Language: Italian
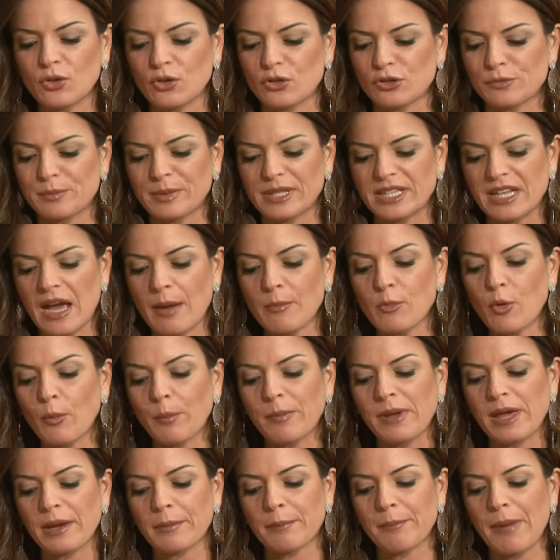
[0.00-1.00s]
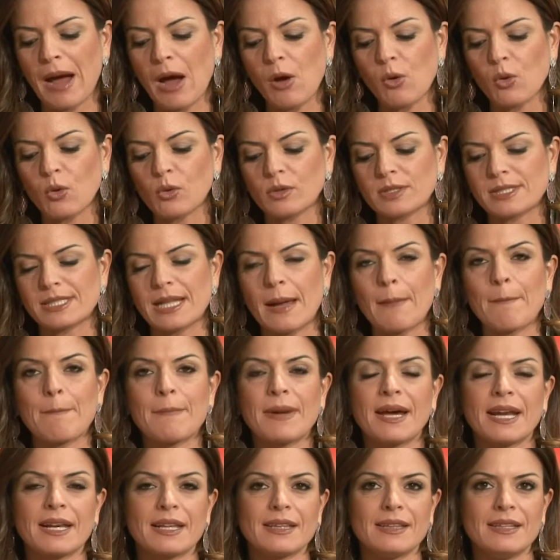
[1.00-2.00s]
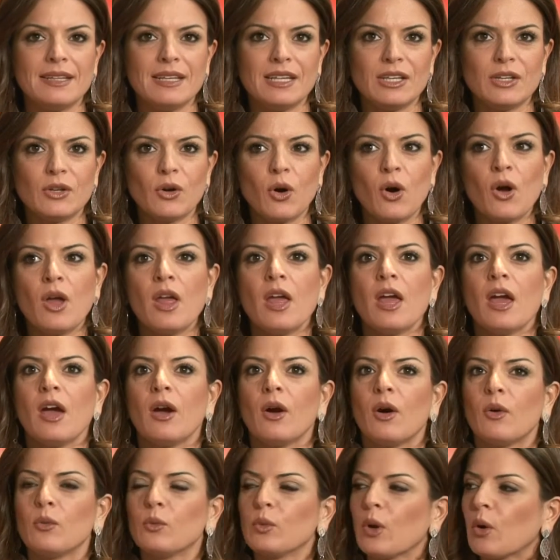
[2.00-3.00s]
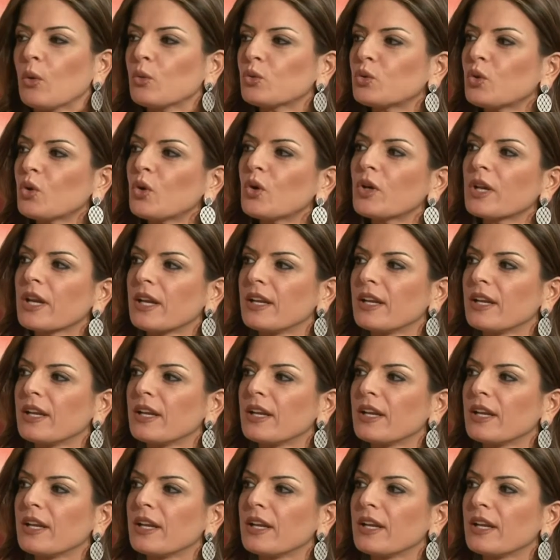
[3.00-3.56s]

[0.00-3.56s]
ospitiamo Pierpaolo Zambardino, un autore